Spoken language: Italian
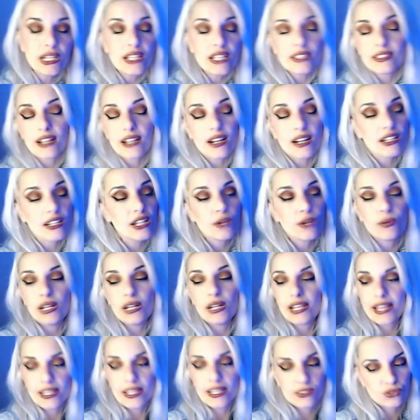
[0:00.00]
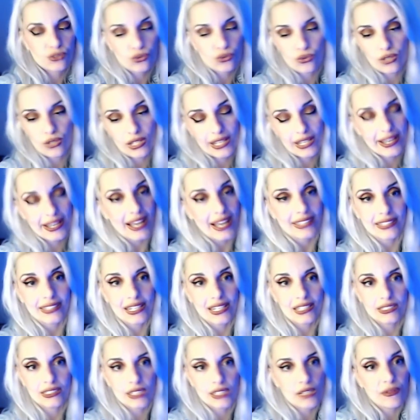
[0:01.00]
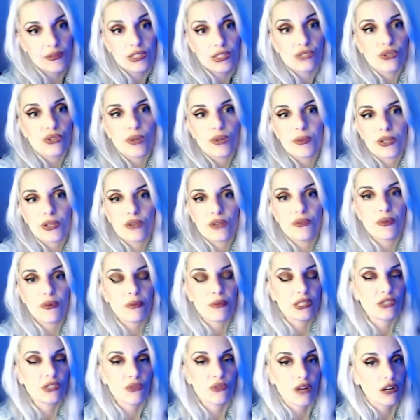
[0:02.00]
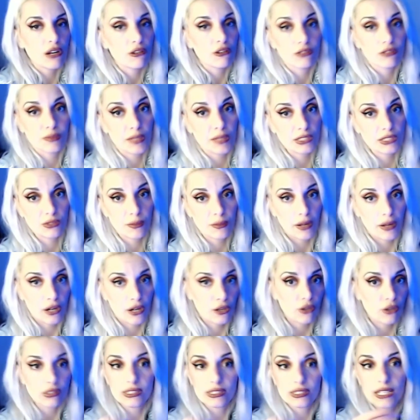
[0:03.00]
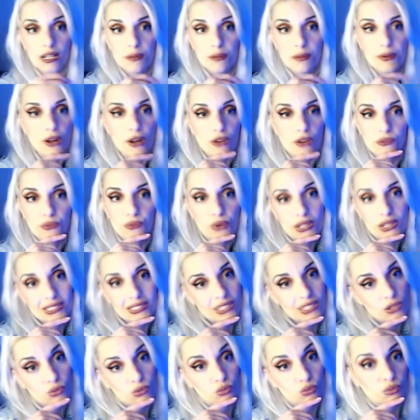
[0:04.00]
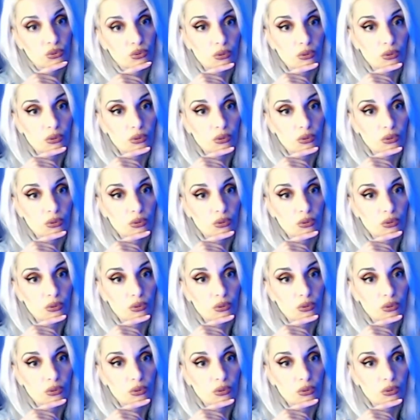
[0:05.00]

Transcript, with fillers: tranne quelle che sono legate alla televisione perché ovviamente non hanno spazio per gli Oscar, però influenzano tutto.